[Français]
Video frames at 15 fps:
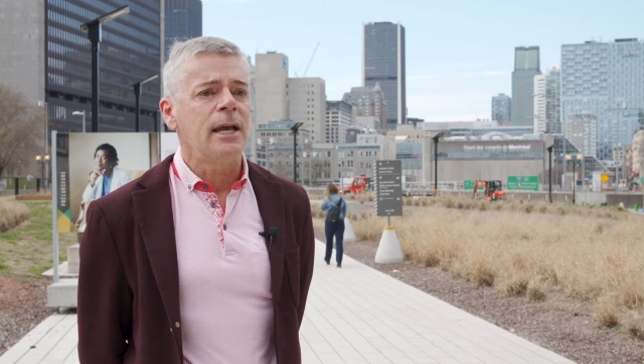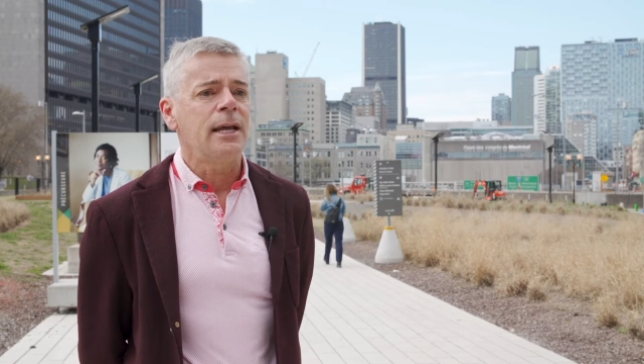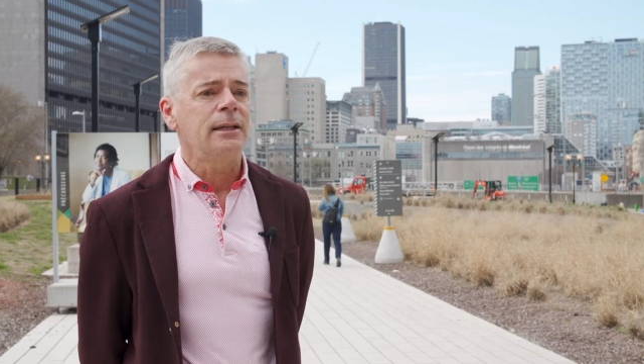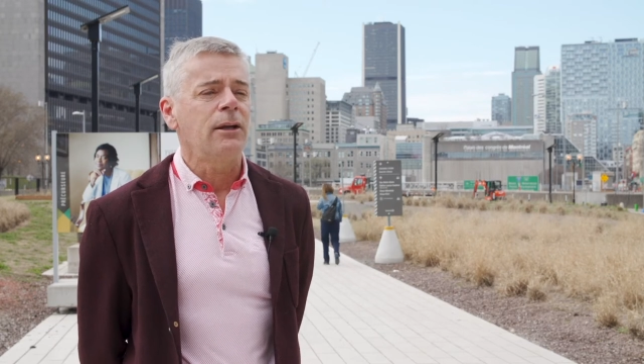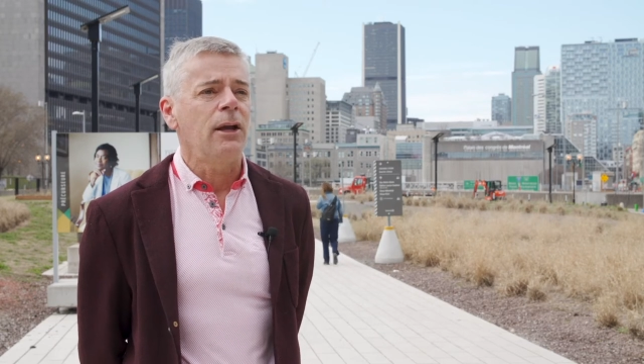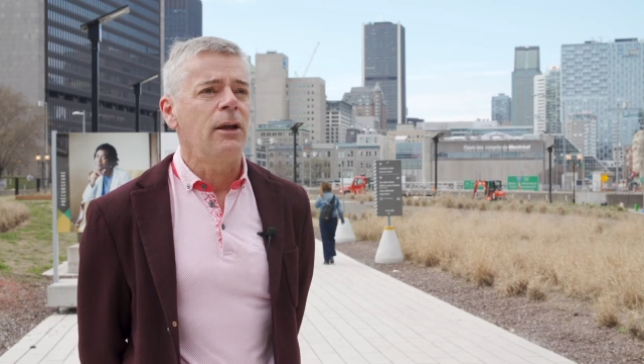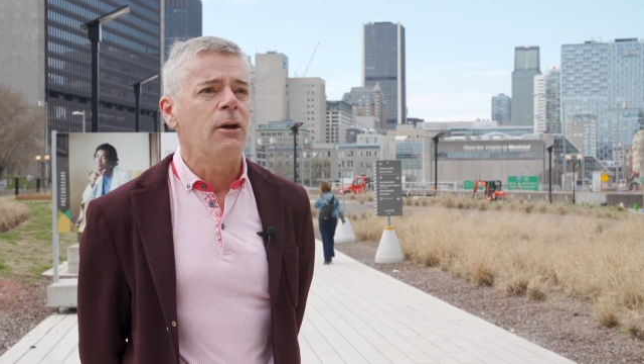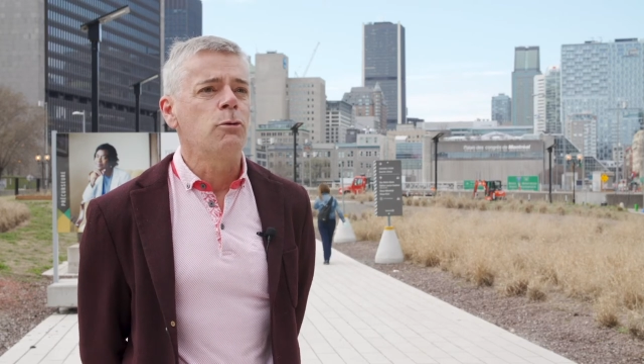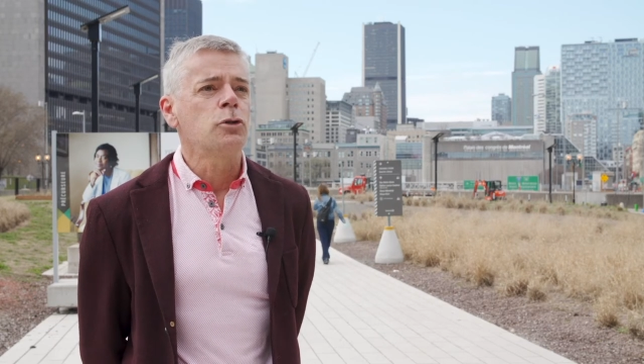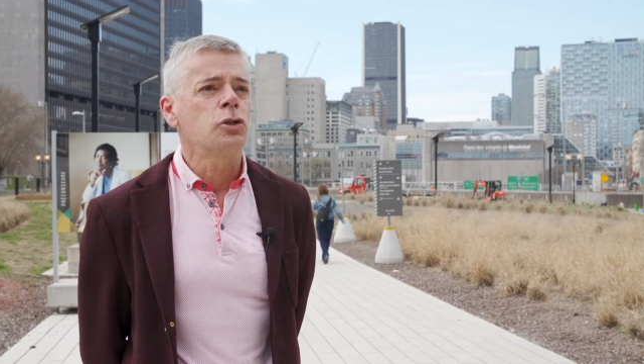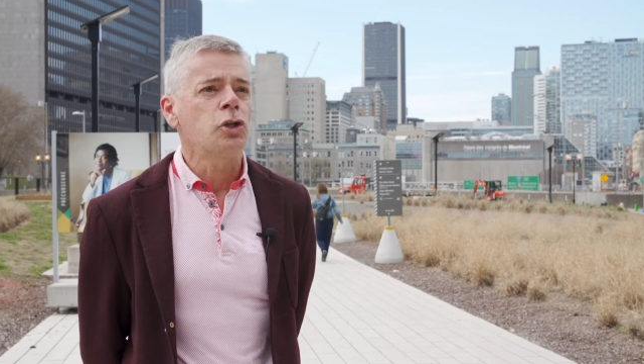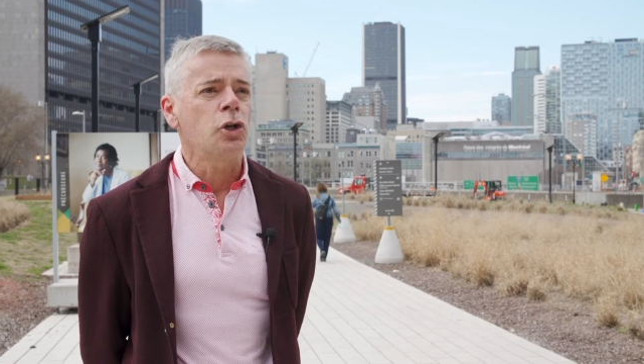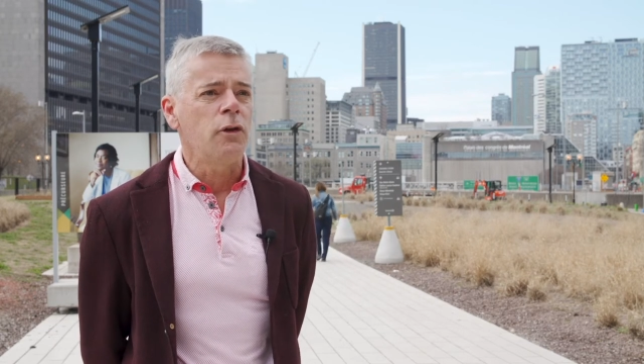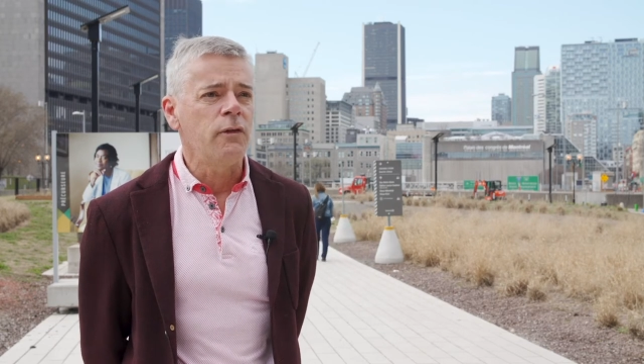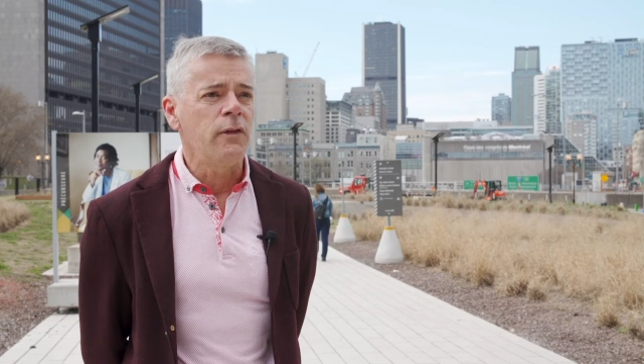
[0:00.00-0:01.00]
être au
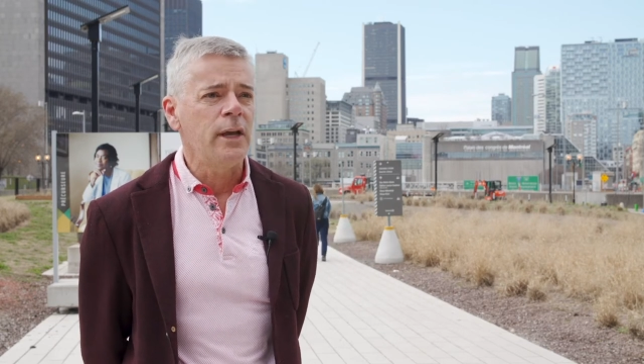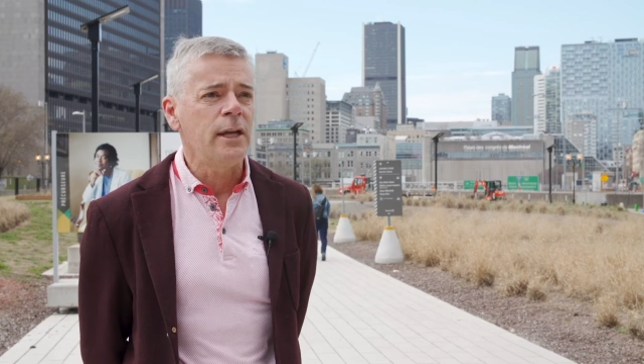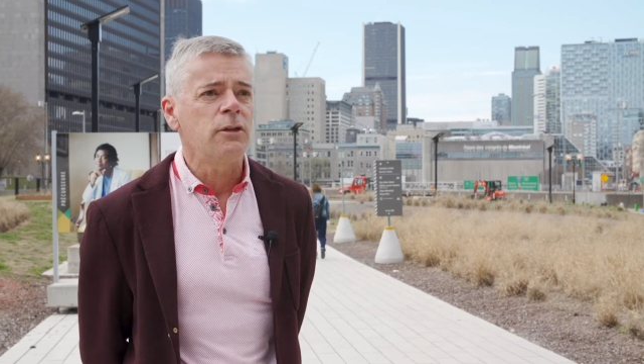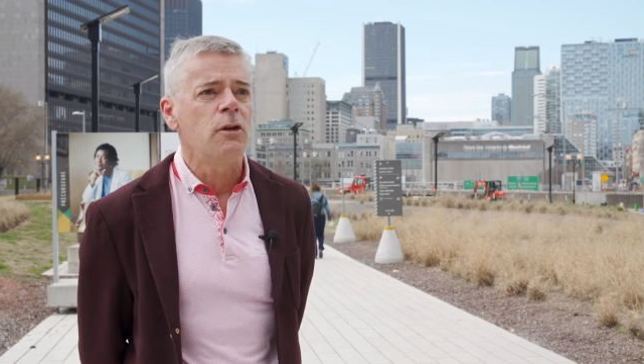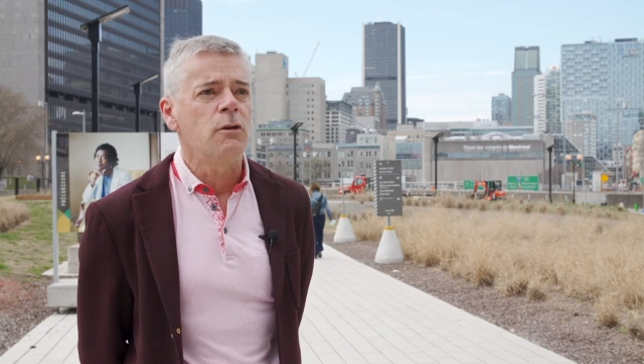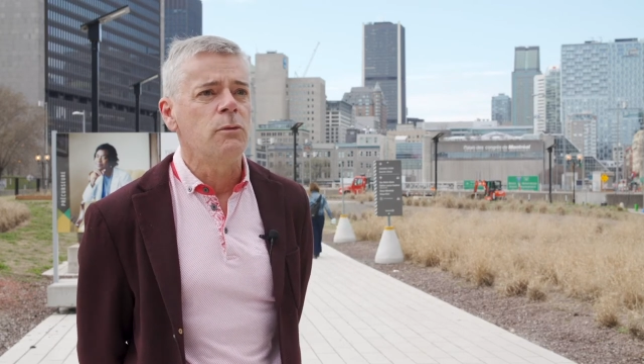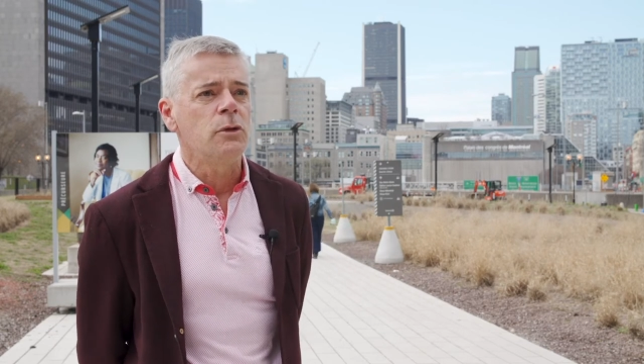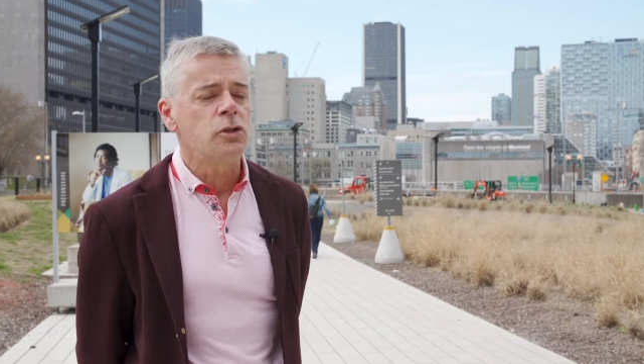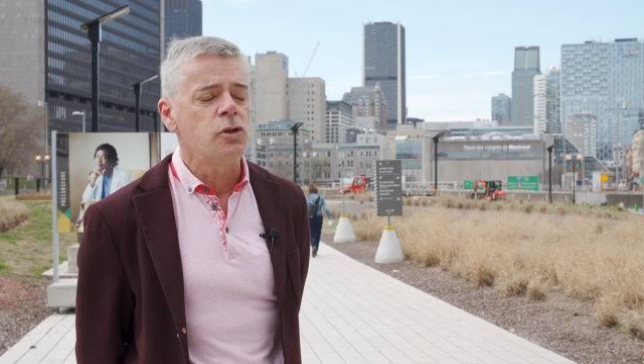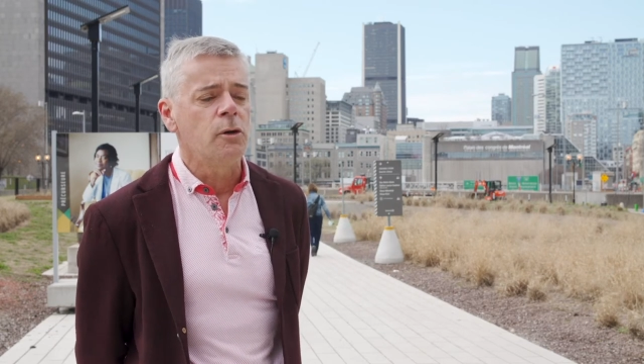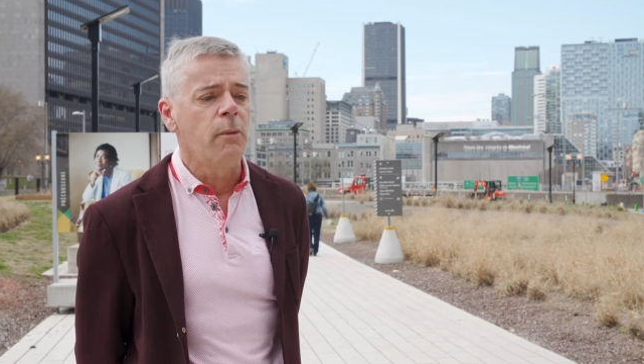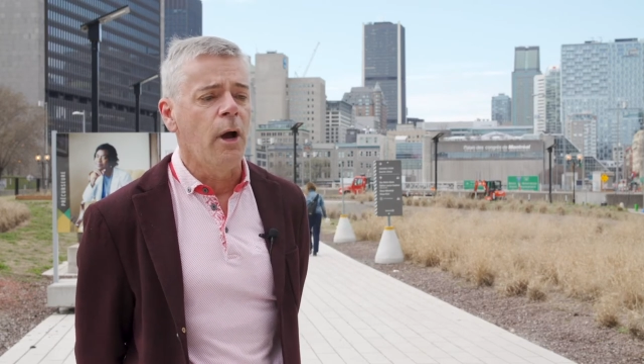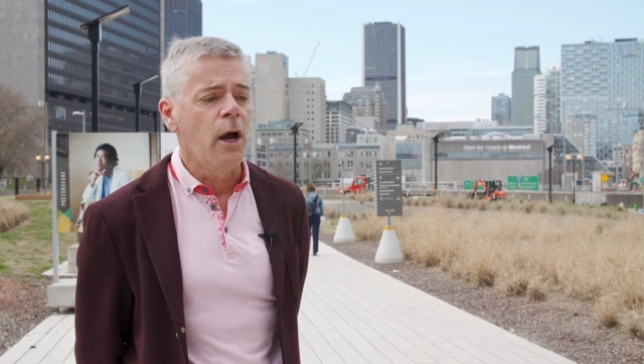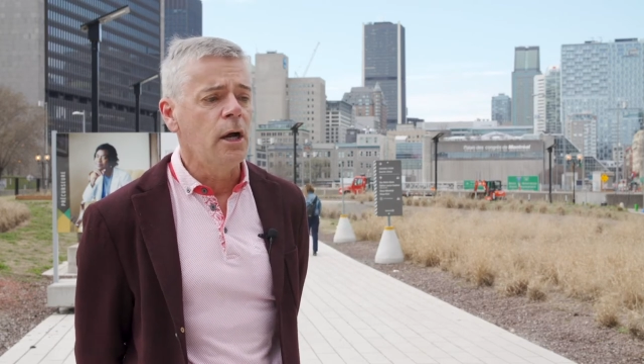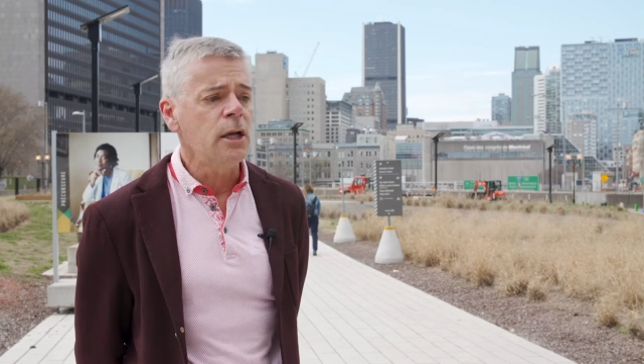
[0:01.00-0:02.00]
chevet de M.
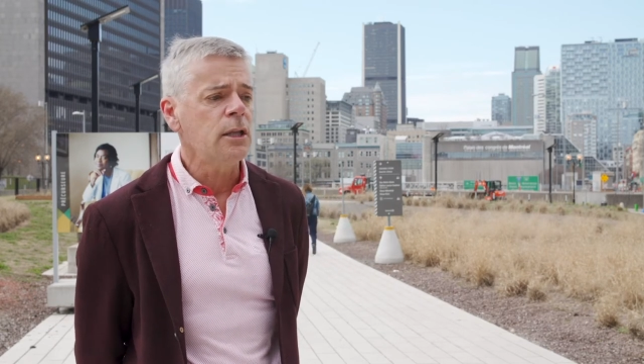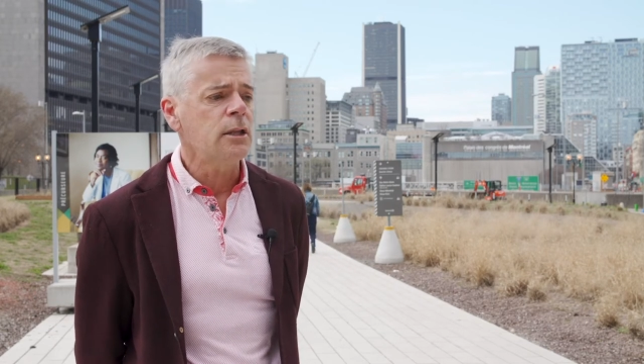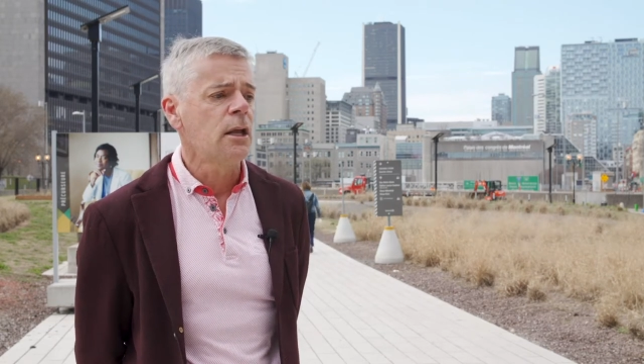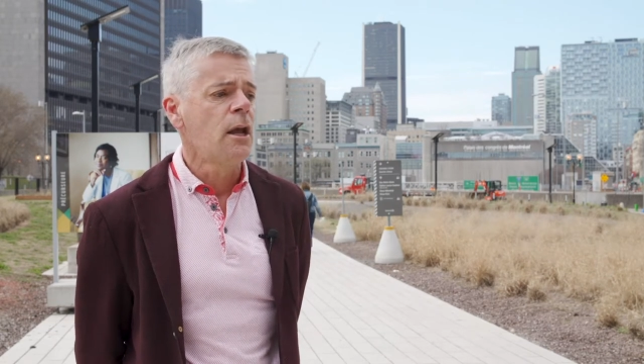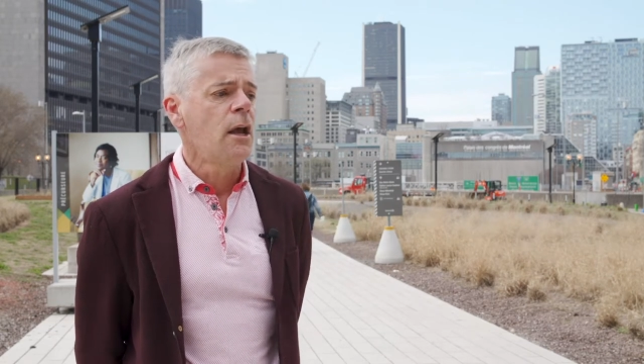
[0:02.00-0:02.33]
Brott.